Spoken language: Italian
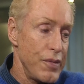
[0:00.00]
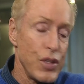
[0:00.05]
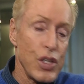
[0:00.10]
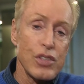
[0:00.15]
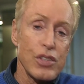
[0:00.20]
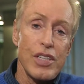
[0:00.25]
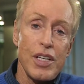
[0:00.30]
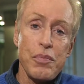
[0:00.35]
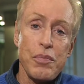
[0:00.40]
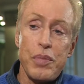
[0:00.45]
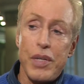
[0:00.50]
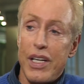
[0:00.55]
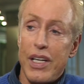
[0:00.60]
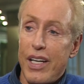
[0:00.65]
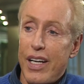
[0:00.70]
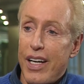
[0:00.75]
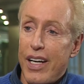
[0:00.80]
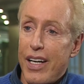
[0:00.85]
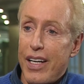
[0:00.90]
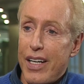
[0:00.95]
Io
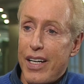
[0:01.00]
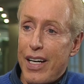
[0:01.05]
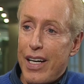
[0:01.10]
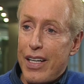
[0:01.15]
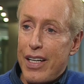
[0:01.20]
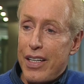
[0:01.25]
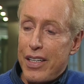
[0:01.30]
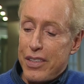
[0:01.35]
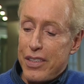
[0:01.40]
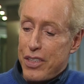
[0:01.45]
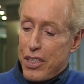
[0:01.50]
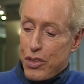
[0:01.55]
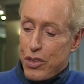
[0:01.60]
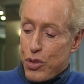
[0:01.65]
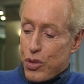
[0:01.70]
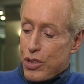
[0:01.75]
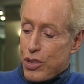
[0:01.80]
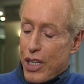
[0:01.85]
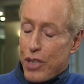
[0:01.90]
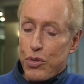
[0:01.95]
sempre a, a,
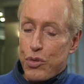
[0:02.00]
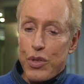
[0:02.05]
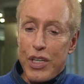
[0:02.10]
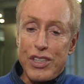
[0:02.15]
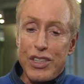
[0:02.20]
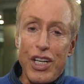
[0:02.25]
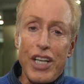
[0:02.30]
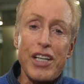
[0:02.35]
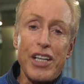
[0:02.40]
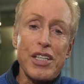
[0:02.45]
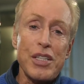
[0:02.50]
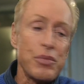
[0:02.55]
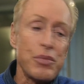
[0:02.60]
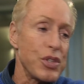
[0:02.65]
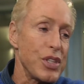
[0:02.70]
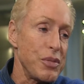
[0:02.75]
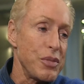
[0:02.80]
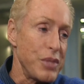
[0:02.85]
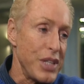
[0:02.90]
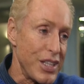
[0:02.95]
sono stato un
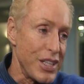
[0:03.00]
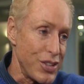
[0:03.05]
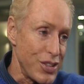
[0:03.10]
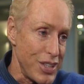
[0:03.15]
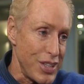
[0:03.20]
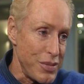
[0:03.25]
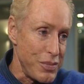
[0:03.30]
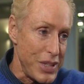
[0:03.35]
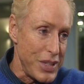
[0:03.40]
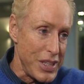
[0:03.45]
acerrimo nemico del